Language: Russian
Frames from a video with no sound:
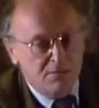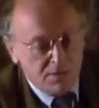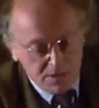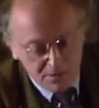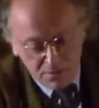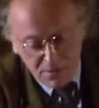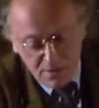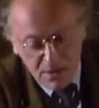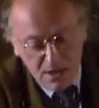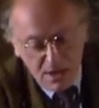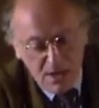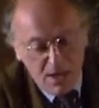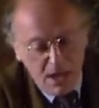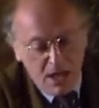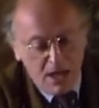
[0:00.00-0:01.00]
году,
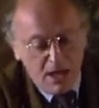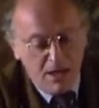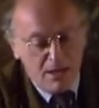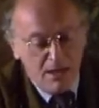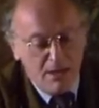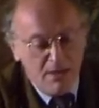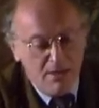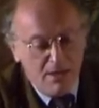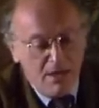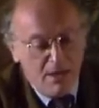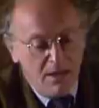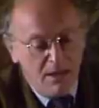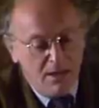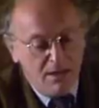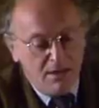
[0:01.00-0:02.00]
а,
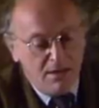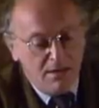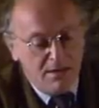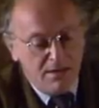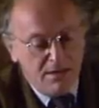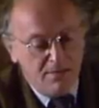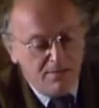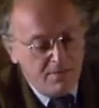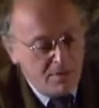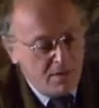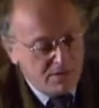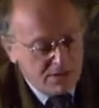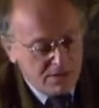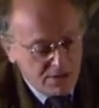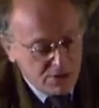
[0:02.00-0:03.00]
а, я
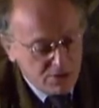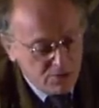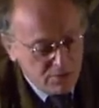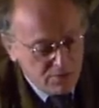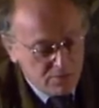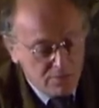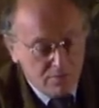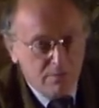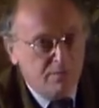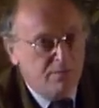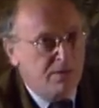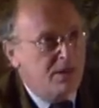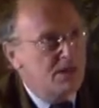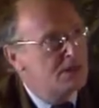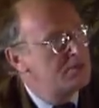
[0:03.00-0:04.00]
попал за решетку в
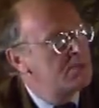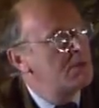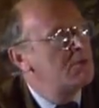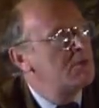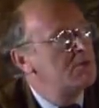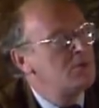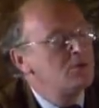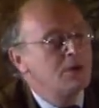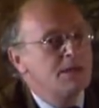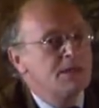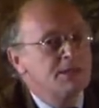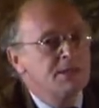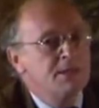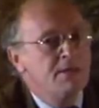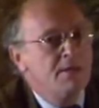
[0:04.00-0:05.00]
третий, по-моему,
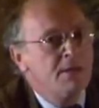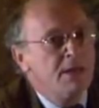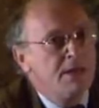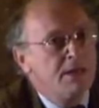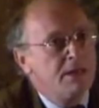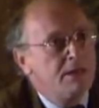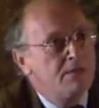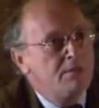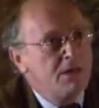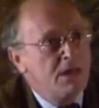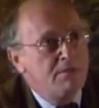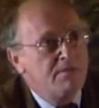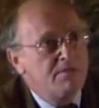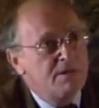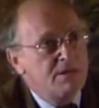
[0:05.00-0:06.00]
раз, и
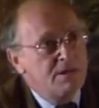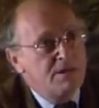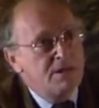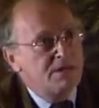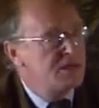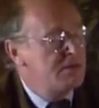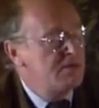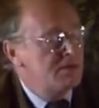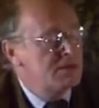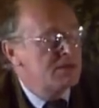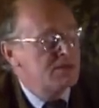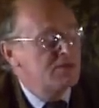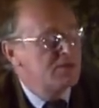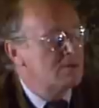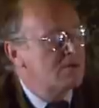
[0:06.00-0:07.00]
меня повезли на север
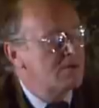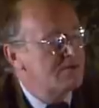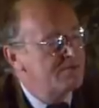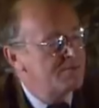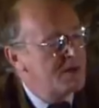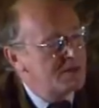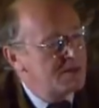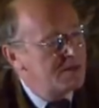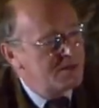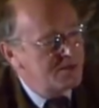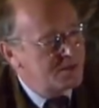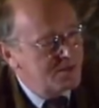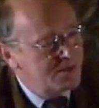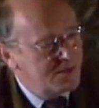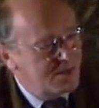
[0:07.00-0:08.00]
со сроком в пять лет
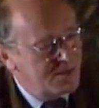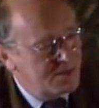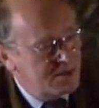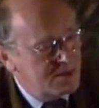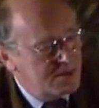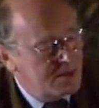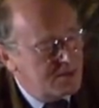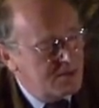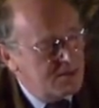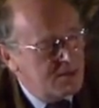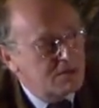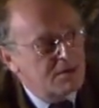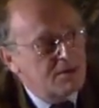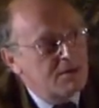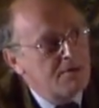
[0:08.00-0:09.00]
и так далее, и так далее, и
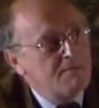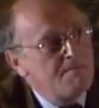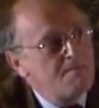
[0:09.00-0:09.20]
так далее.